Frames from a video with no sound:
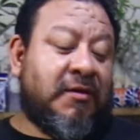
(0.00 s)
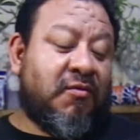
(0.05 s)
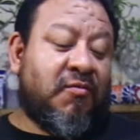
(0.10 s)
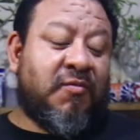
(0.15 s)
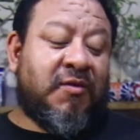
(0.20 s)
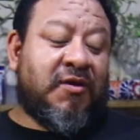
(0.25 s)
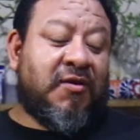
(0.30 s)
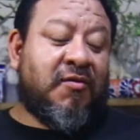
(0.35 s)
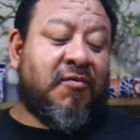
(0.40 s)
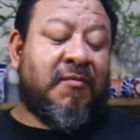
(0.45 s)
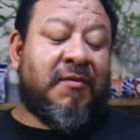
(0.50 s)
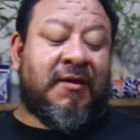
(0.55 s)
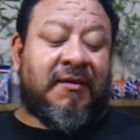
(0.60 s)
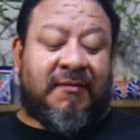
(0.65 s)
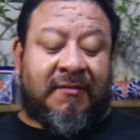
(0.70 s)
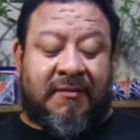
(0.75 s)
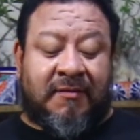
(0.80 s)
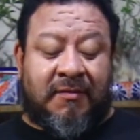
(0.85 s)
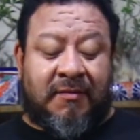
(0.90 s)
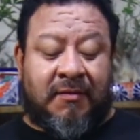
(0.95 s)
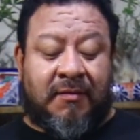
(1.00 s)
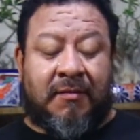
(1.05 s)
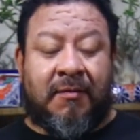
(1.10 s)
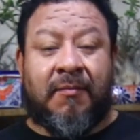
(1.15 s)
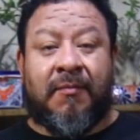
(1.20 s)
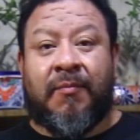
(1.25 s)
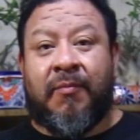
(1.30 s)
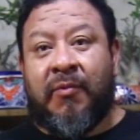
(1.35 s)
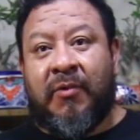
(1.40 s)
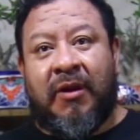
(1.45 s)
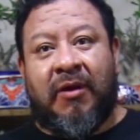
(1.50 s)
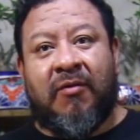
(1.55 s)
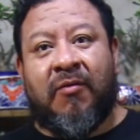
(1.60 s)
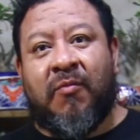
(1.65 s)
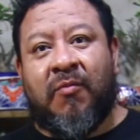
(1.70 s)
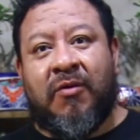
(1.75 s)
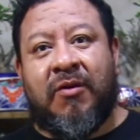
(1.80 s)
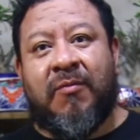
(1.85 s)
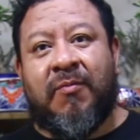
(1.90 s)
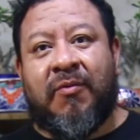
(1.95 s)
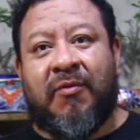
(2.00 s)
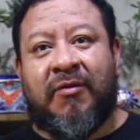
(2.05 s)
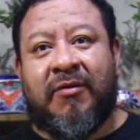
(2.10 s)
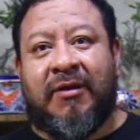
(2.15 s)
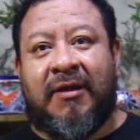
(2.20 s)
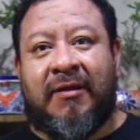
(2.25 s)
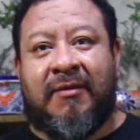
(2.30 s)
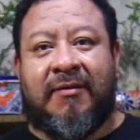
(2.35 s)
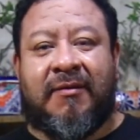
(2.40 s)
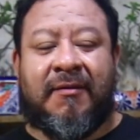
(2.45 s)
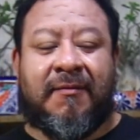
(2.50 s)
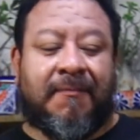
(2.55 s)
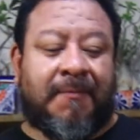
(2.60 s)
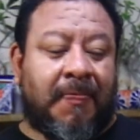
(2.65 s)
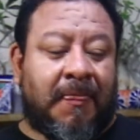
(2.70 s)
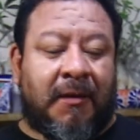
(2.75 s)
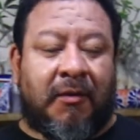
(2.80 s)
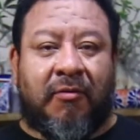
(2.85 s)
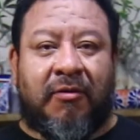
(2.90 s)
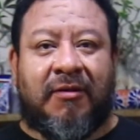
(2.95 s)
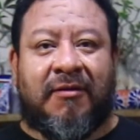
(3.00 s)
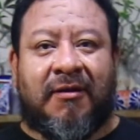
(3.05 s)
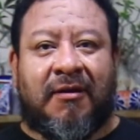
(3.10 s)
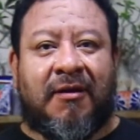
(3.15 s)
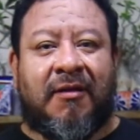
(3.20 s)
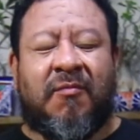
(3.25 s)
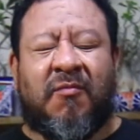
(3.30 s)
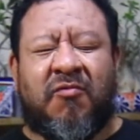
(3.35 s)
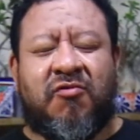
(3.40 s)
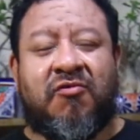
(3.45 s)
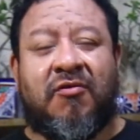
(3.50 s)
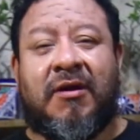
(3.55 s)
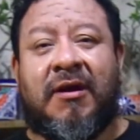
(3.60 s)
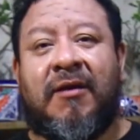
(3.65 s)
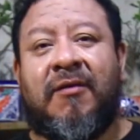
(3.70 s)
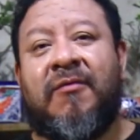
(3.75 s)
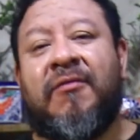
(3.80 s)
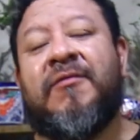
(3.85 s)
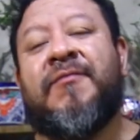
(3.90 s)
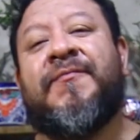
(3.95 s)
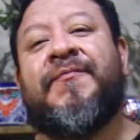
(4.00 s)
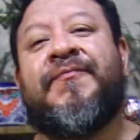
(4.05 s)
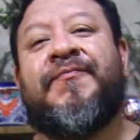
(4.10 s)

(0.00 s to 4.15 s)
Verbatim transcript: en un video más por algo muy importante. Ahorita que hay mucho calor,